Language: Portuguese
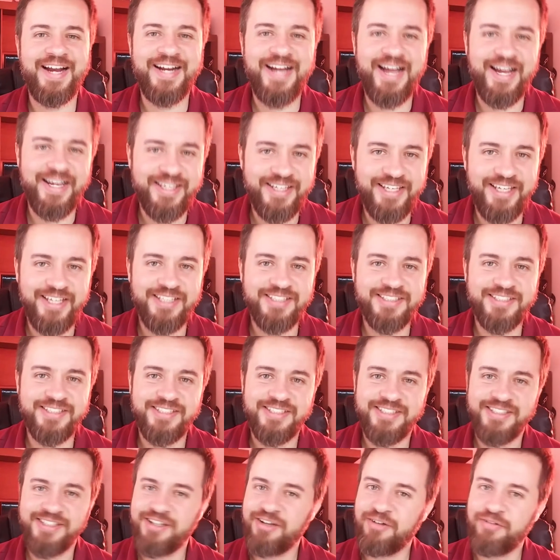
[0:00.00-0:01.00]
HQs
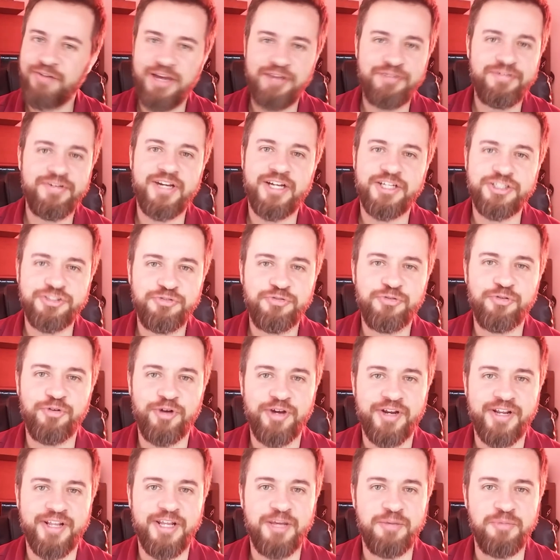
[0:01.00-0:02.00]
não vai ficar de
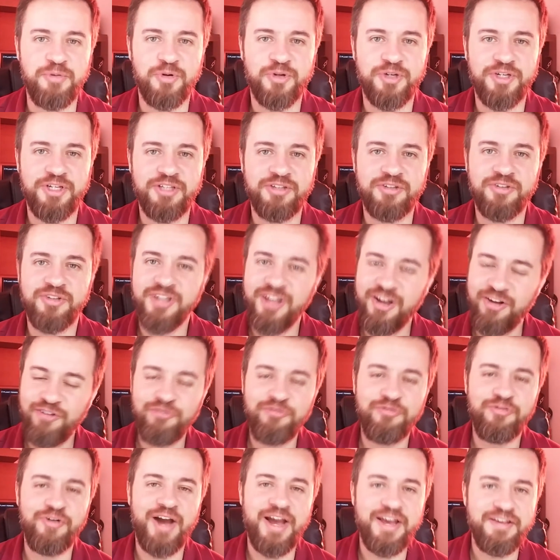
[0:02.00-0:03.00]
fora, né, meu querido? Não
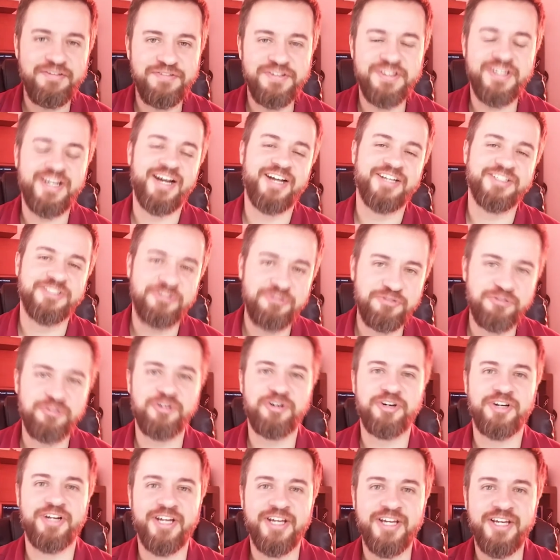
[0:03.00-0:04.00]
vai ficar de
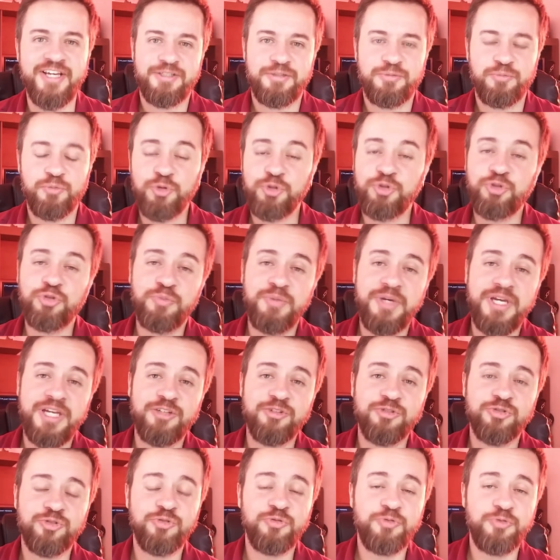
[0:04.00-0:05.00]
fora. Muito
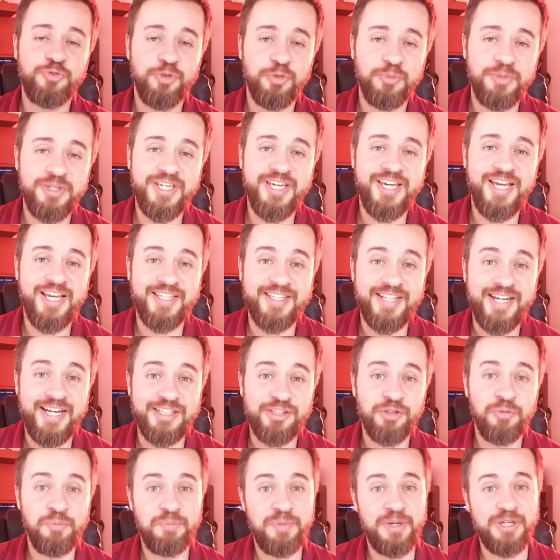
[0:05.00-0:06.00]
menos um filme que
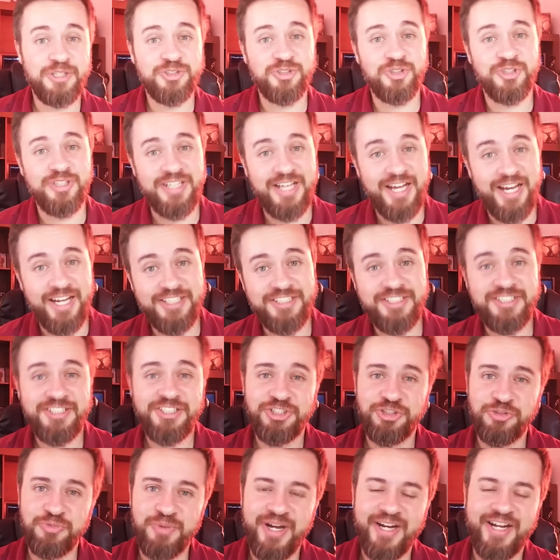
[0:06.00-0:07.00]
retrata um personagem
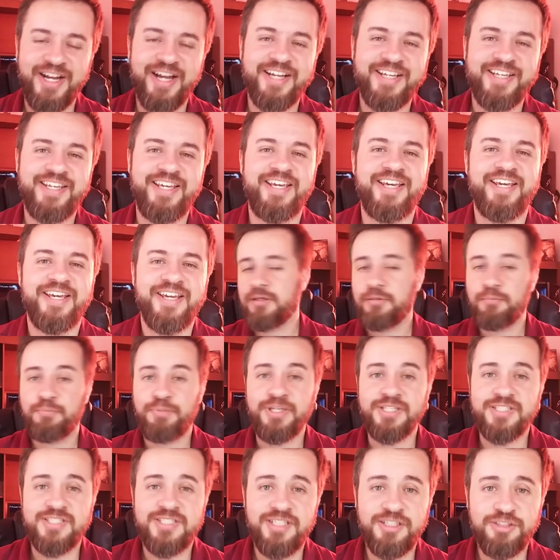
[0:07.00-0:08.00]
de uma HQ.
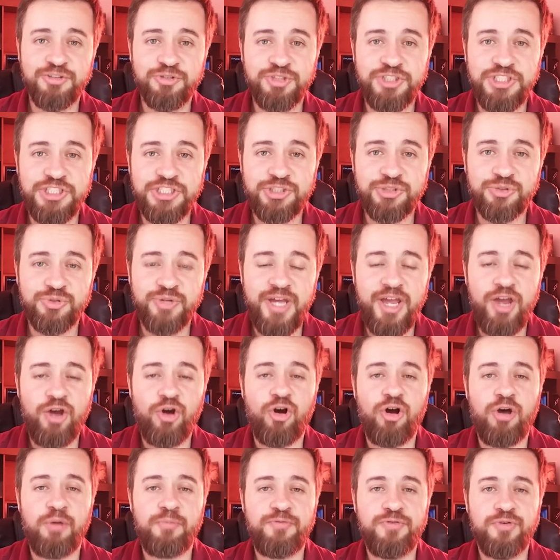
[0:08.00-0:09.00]
Pensando nisso, é
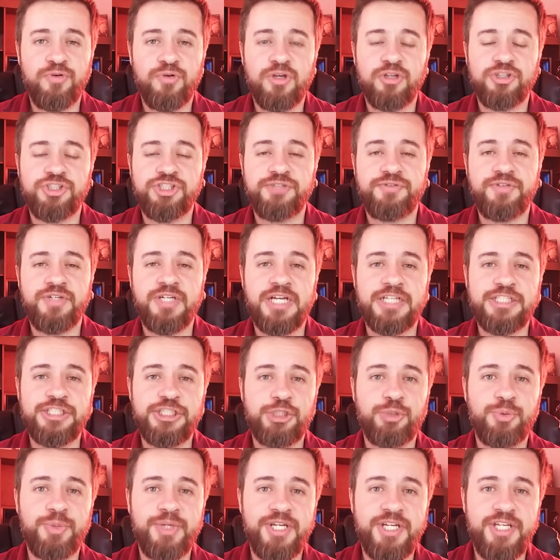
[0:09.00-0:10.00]
óbvio que eu tive que
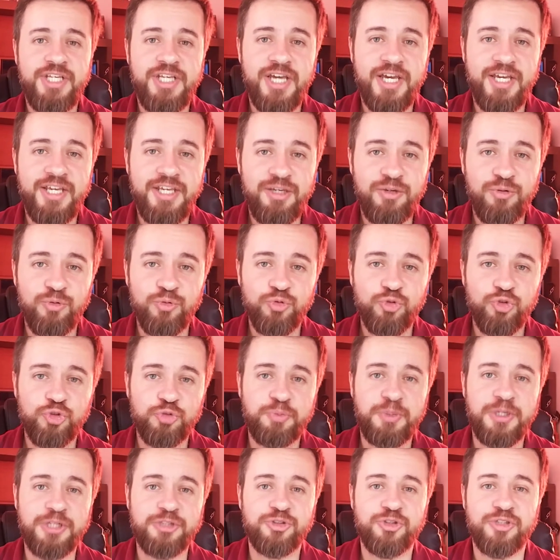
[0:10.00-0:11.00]
adquirir aí um dos
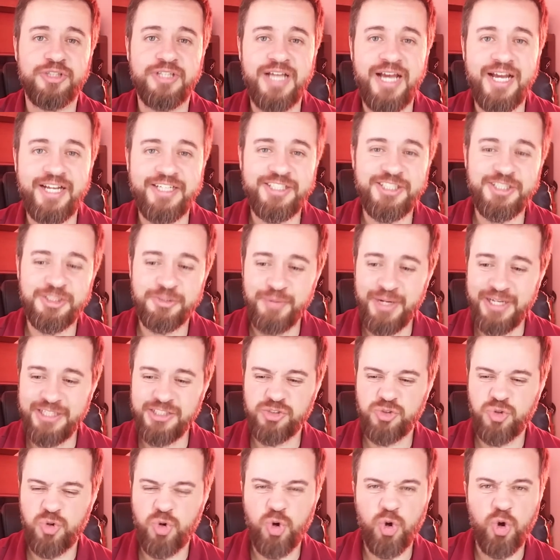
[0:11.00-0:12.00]
personagens
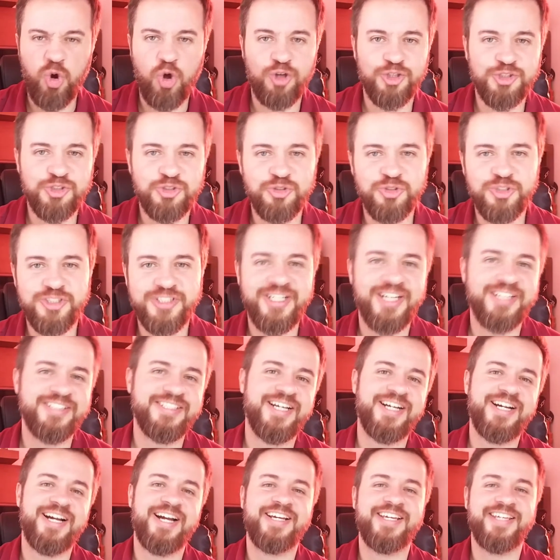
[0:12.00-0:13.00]
mais grossos das
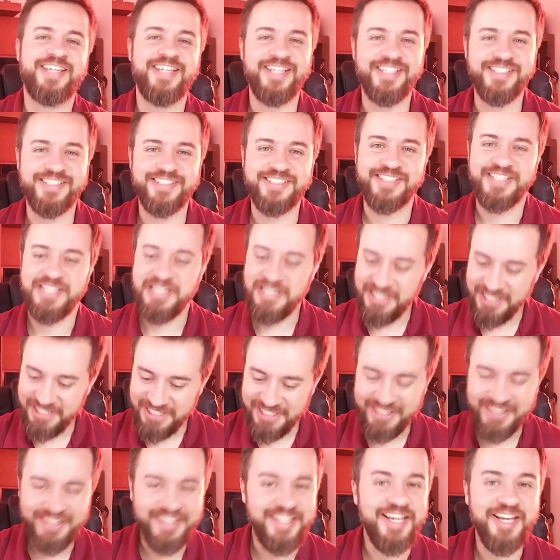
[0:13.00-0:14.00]
HQs.
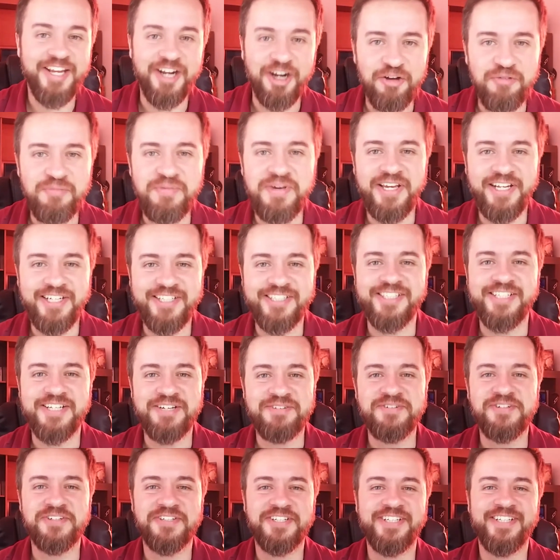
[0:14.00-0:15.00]
Literalmente, né,
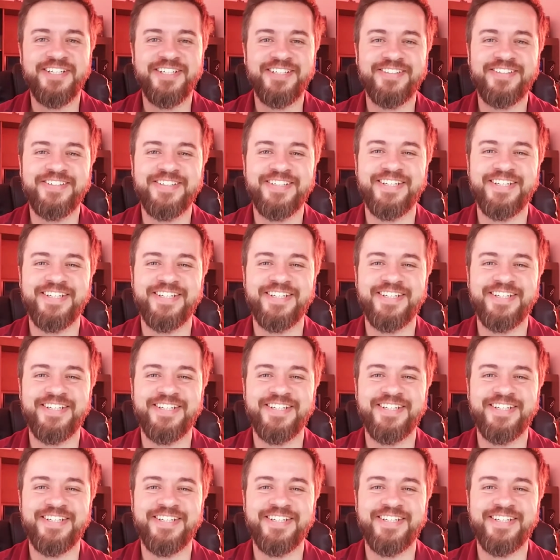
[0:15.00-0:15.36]
meu querido?